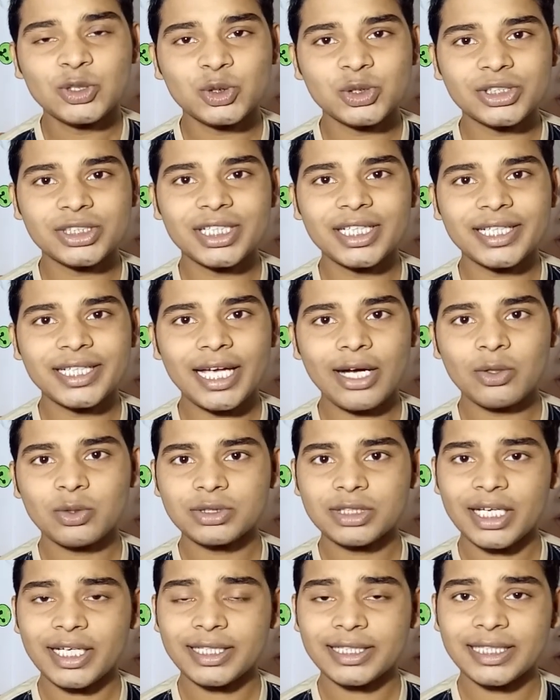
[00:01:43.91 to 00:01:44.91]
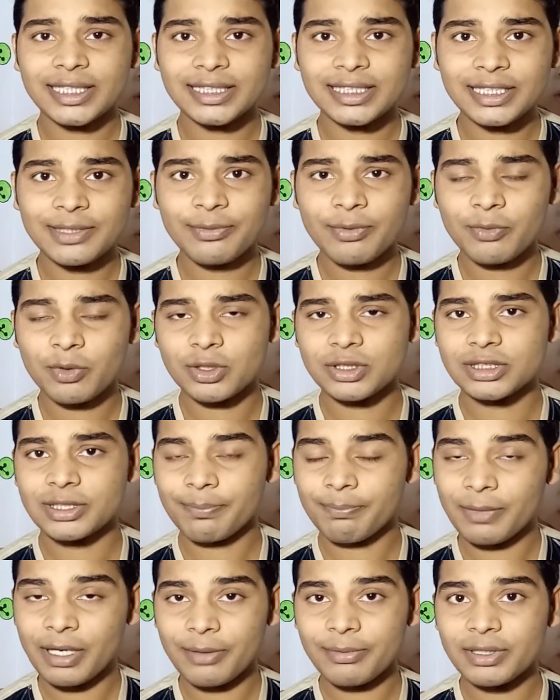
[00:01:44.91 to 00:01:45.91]
तो इसके लिए क्या होता है कि यदि हमें
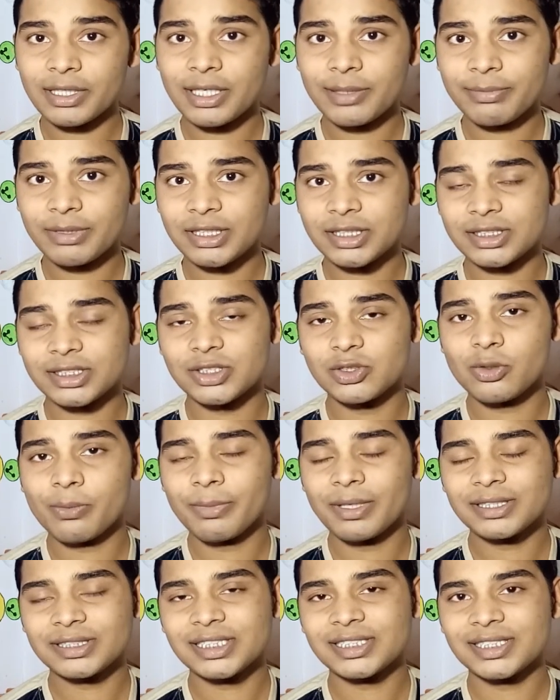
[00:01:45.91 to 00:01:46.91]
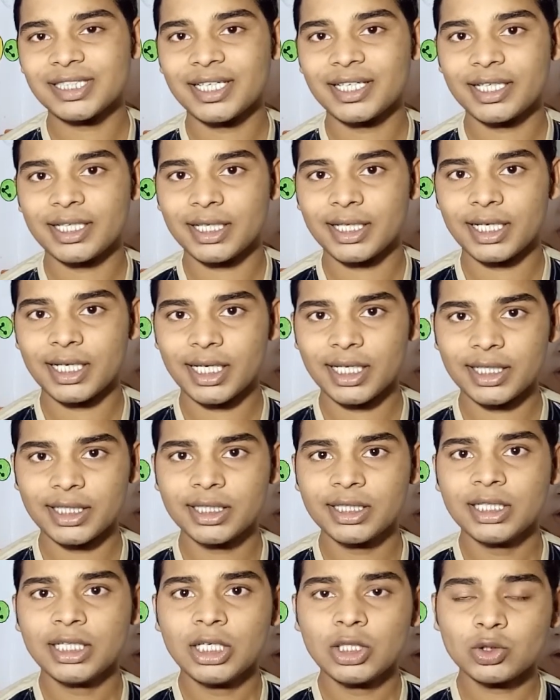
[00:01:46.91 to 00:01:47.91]
व्हाट्सएप में अभी अभी किसी को मैसेज सेंड करना है